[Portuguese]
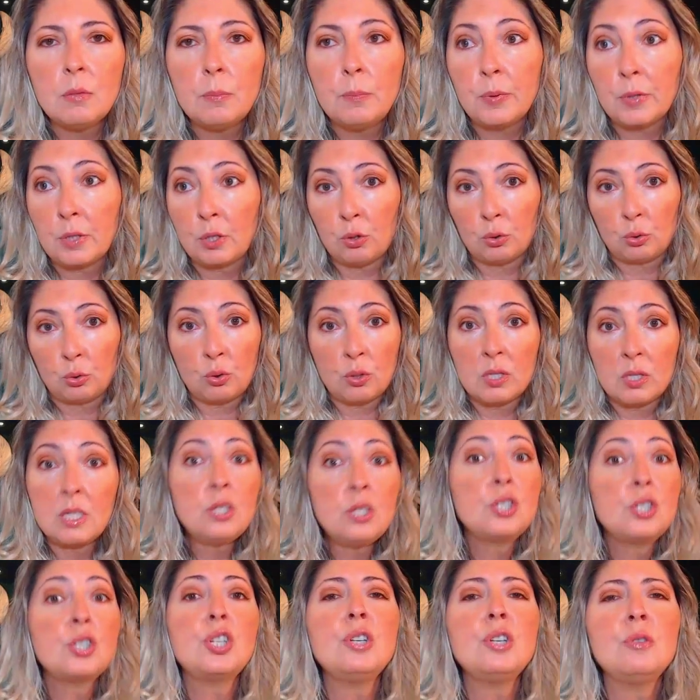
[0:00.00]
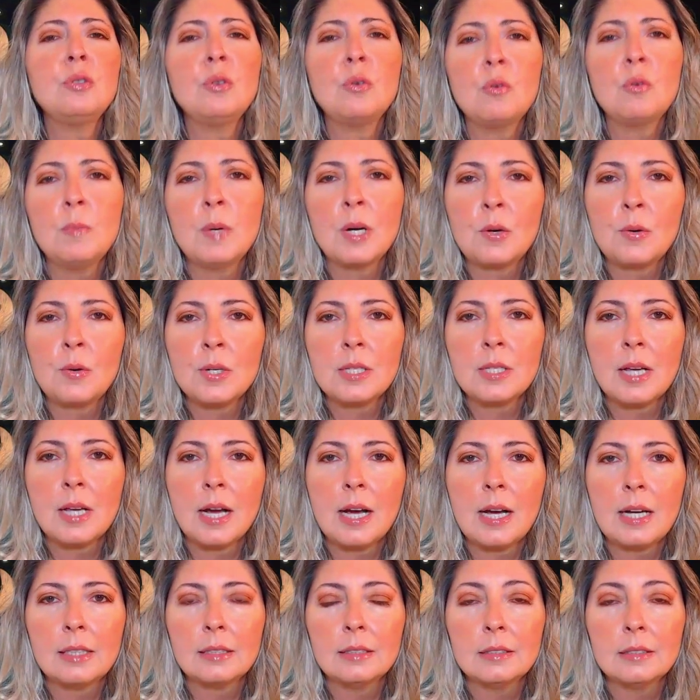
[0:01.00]
eu, porque eu estou sentindo alguma coisa
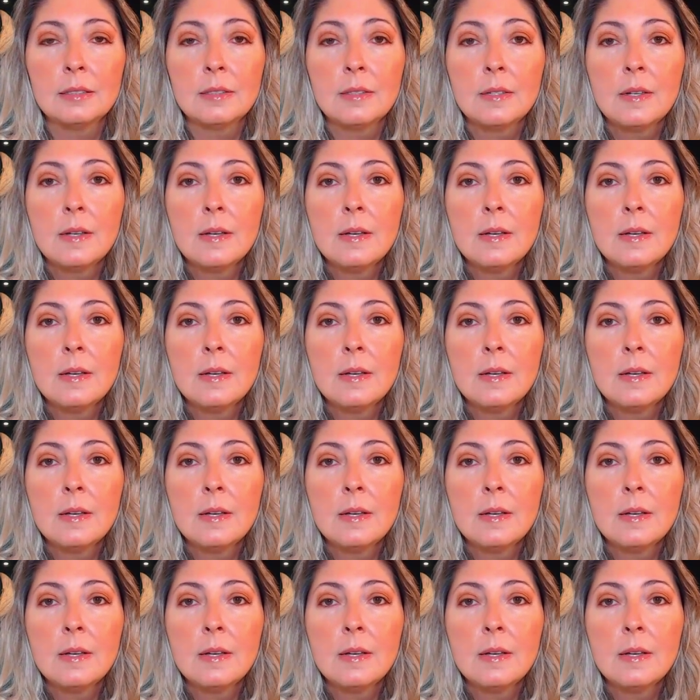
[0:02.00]
errada.